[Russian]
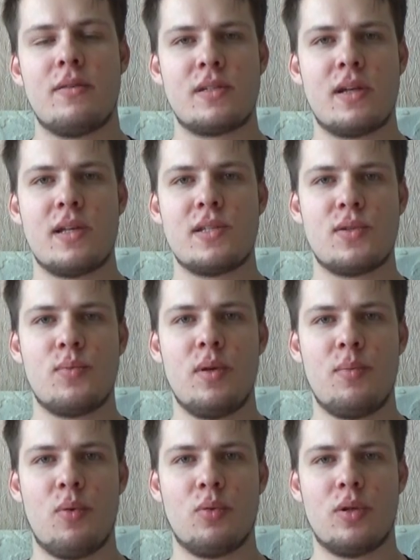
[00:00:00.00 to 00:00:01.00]
высказывайте мне
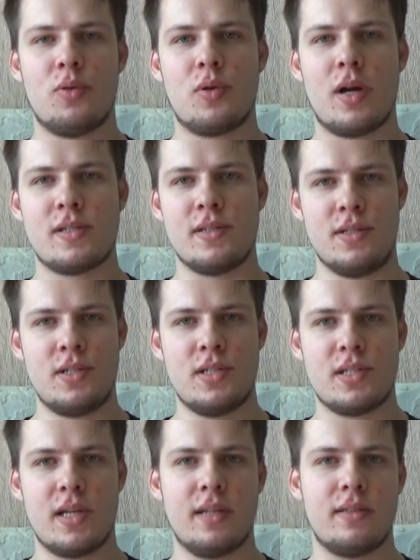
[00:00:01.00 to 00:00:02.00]
по поводу того, как
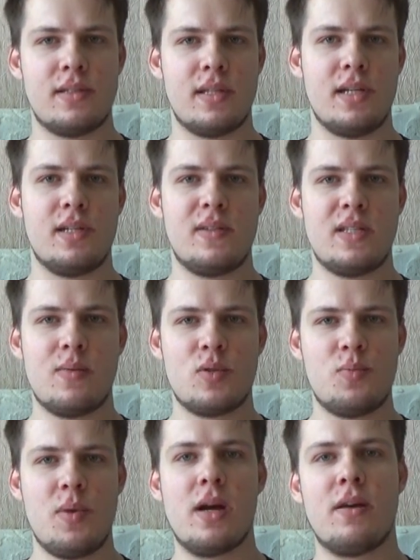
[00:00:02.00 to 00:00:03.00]
завершится эта встреча. Всем
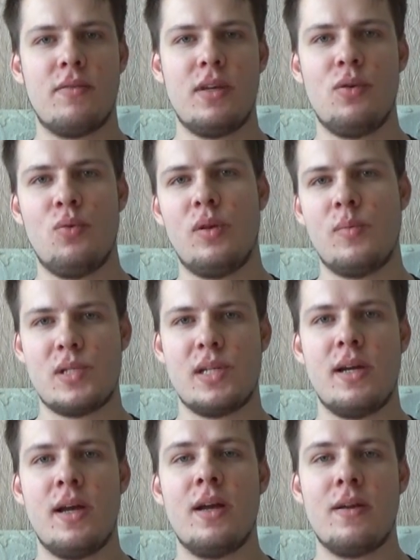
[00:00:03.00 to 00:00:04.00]
успехов и
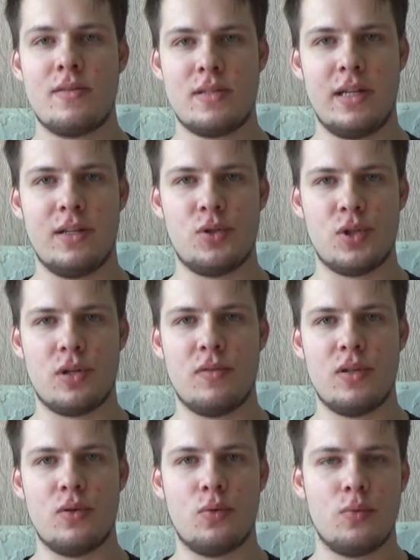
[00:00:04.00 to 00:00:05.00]
увидимся в следующих видео.